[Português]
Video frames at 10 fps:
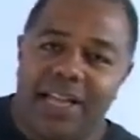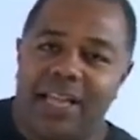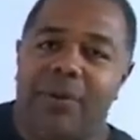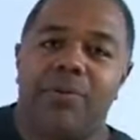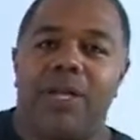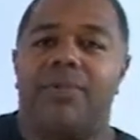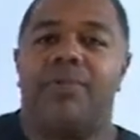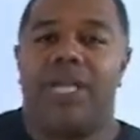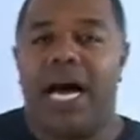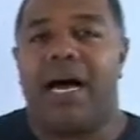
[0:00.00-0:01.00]

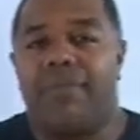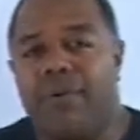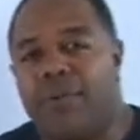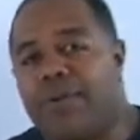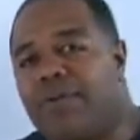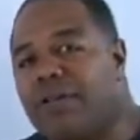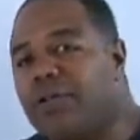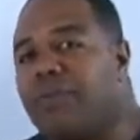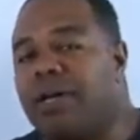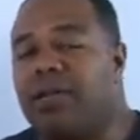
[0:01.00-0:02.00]

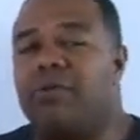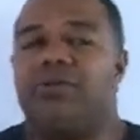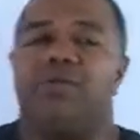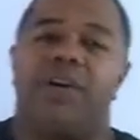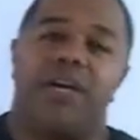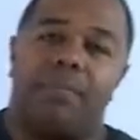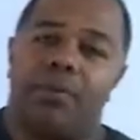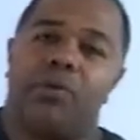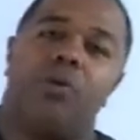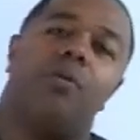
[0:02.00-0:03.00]

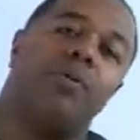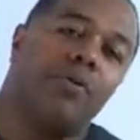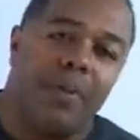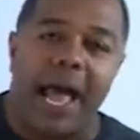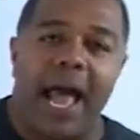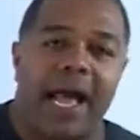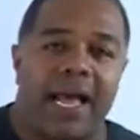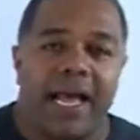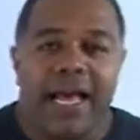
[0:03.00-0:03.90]
www.professormateusilveira.com.br.